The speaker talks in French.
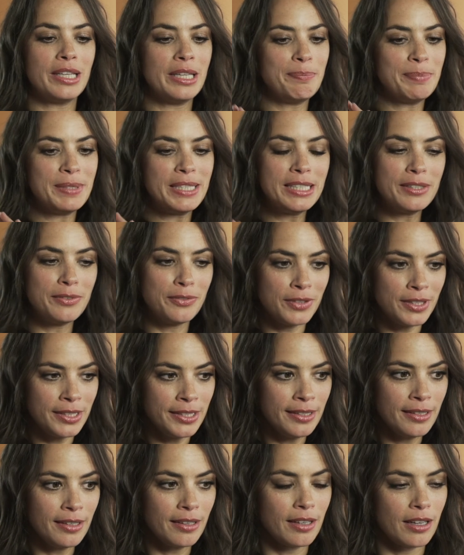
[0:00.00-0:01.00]
les petites
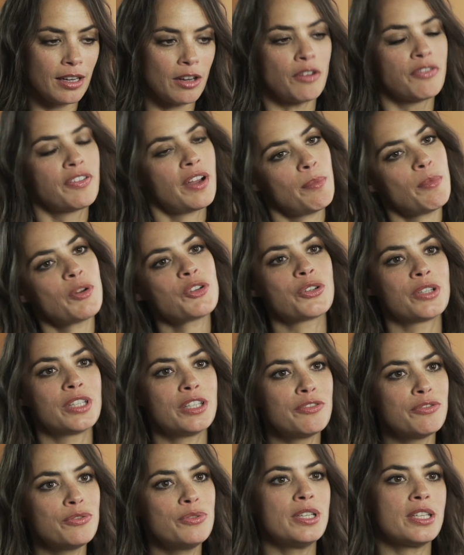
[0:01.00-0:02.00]
filles, alors vraiment j'en
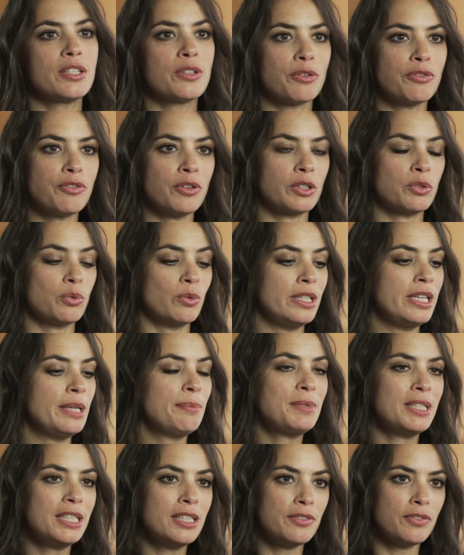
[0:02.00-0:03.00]
ai vu des enfants et tout, les
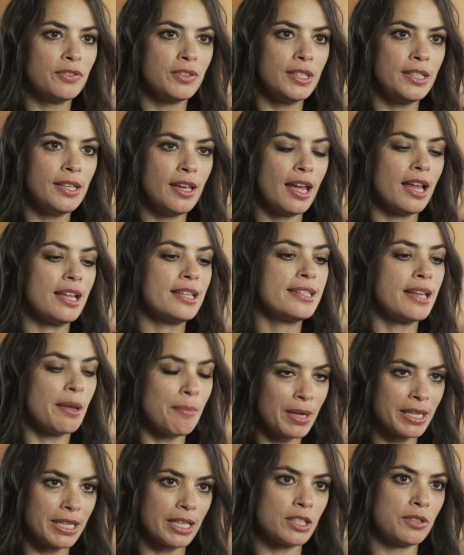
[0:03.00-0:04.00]
petites filles, elles
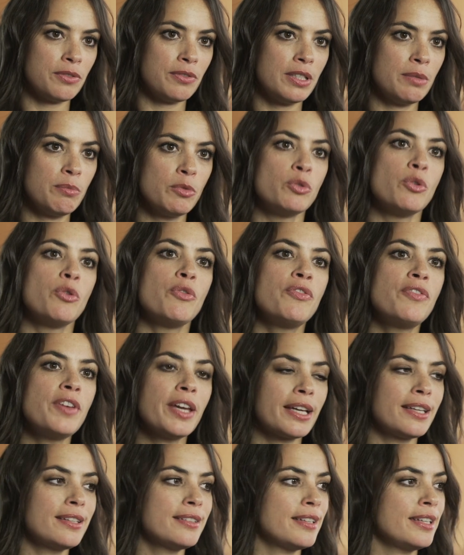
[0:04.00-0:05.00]
amènent à ce film une
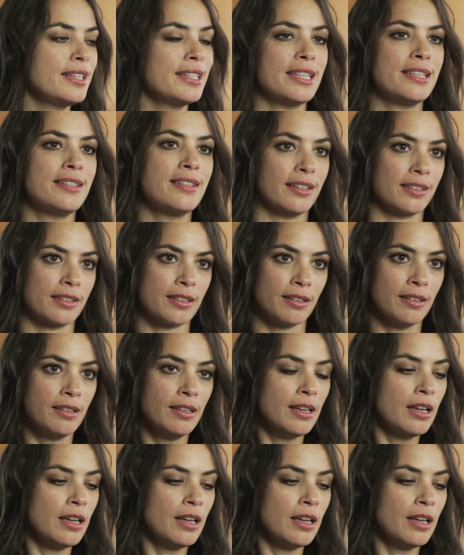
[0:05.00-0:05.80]
vérité qui est dingue.